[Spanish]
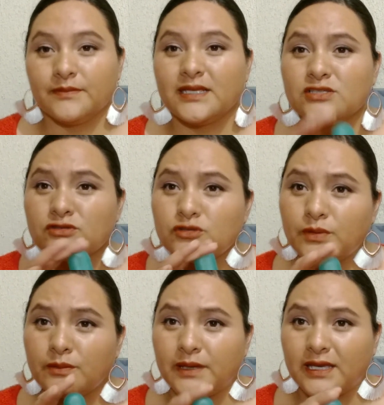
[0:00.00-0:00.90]
que son
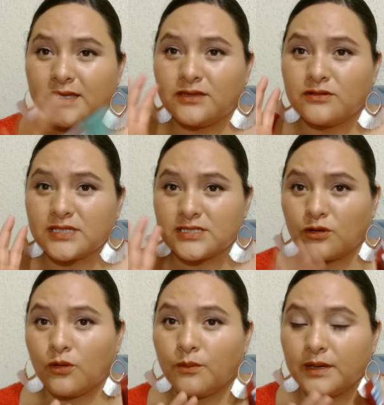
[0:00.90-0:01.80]
súper pequeñitos, que
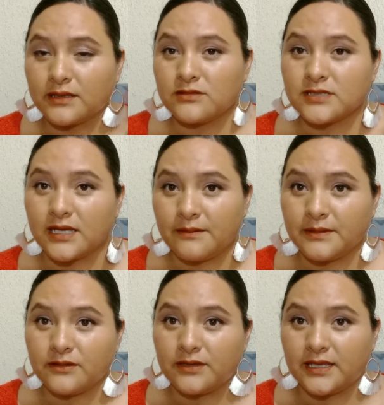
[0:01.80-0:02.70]
son compactos, que
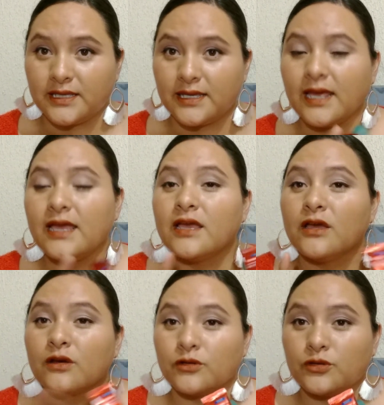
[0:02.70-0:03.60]
caben donde quiera,
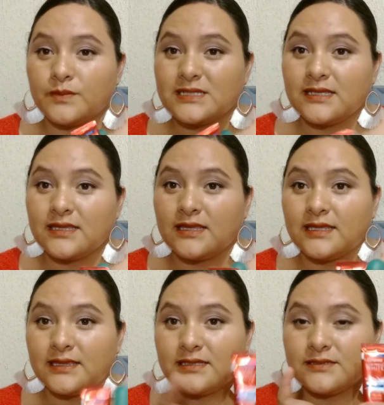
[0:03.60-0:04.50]
con tu pasta de
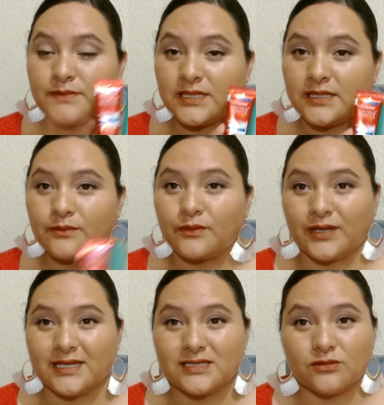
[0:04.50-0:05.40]
dientes mini,
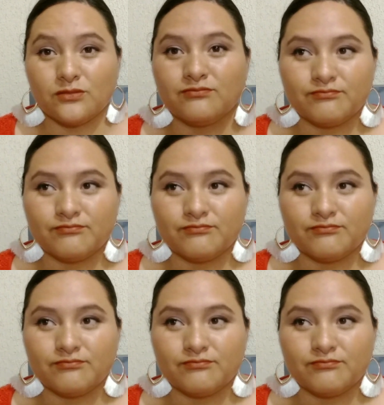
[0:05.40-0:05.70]
porque esto,